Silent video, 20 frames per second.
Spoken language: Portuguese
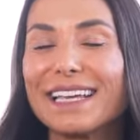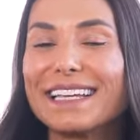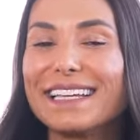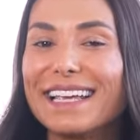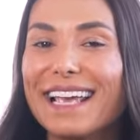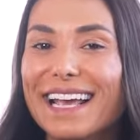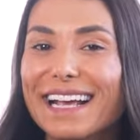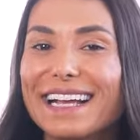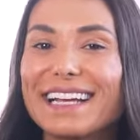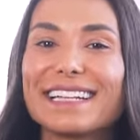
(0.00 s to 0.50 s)

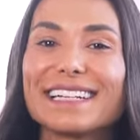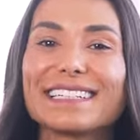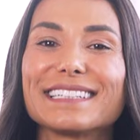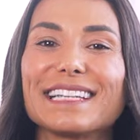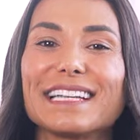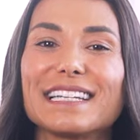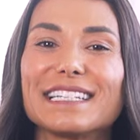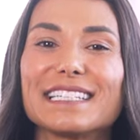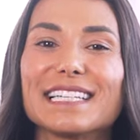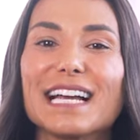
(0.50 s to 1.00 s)
e é
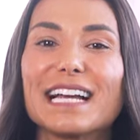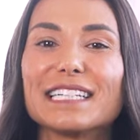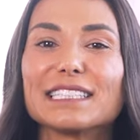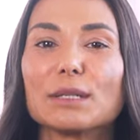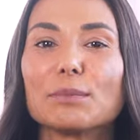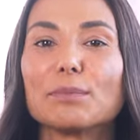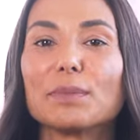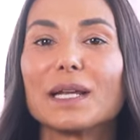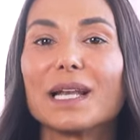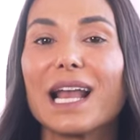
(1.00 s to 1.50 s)

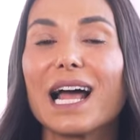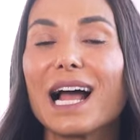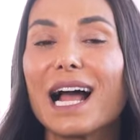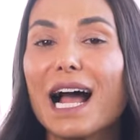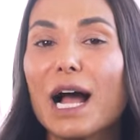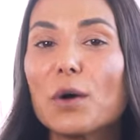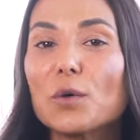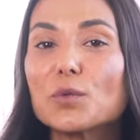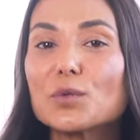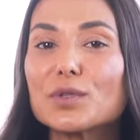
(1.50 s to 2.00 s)
caracterizada pela
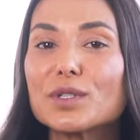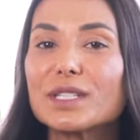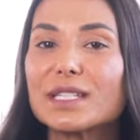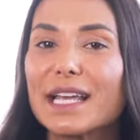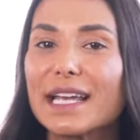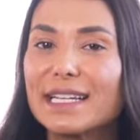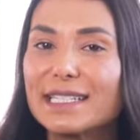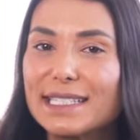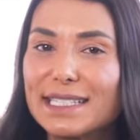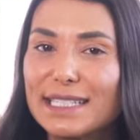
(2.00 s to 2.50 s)

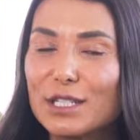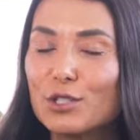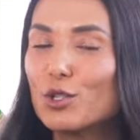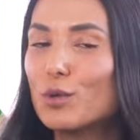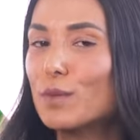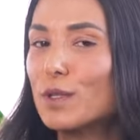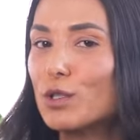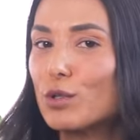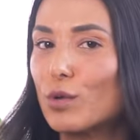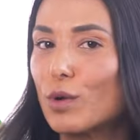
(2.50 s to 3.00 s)
ausência
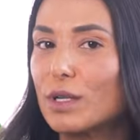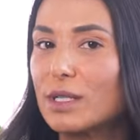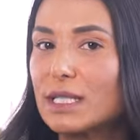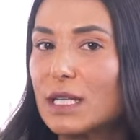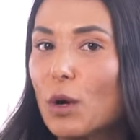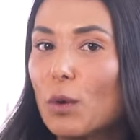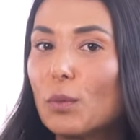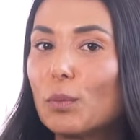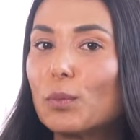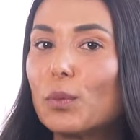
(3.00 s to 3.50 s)
de
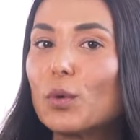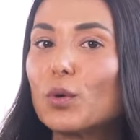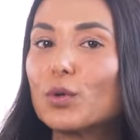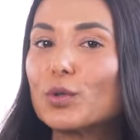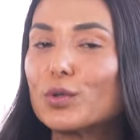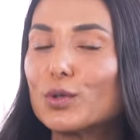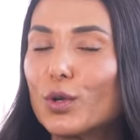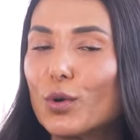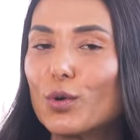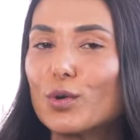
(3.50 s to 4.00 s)
menstruação
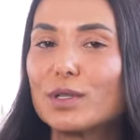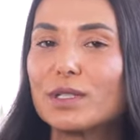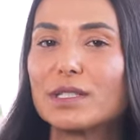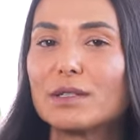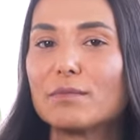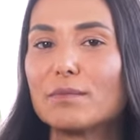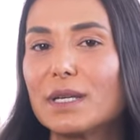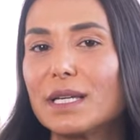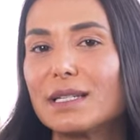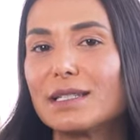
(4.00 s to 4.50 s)
por
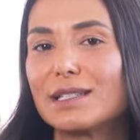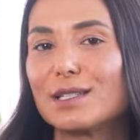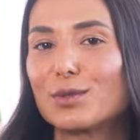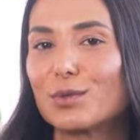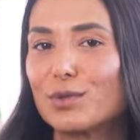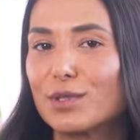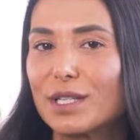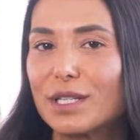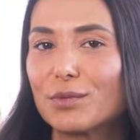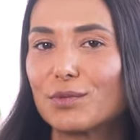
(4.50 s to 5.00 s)
12 meses
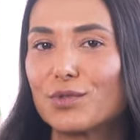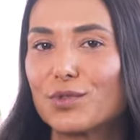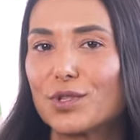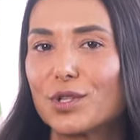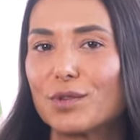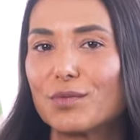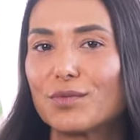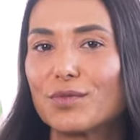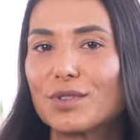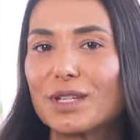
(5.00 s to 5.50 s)

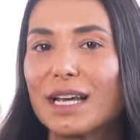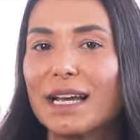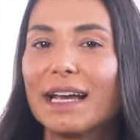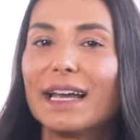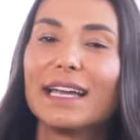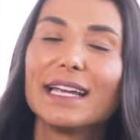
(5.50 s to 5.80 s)
consecutivos